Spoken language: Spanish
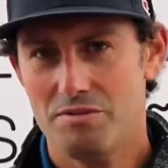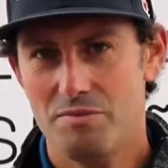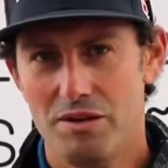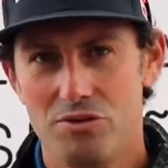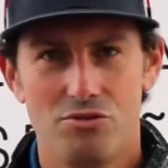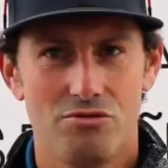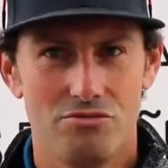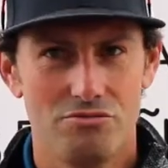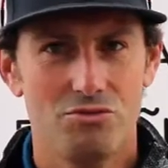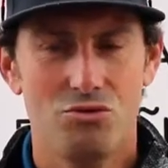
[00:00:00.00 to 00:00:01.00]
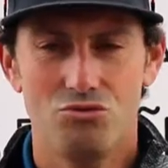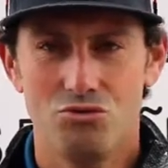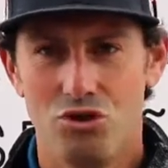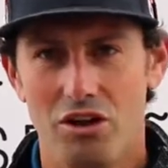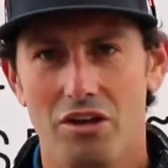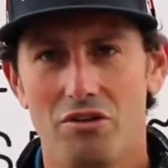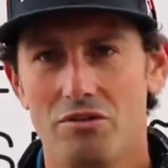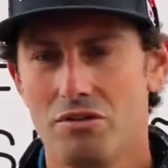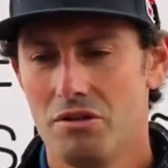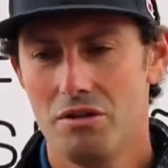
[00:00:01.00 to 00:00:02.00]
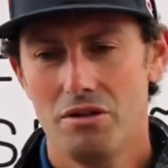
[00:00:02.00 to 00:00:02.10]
espero, con, con un torneo.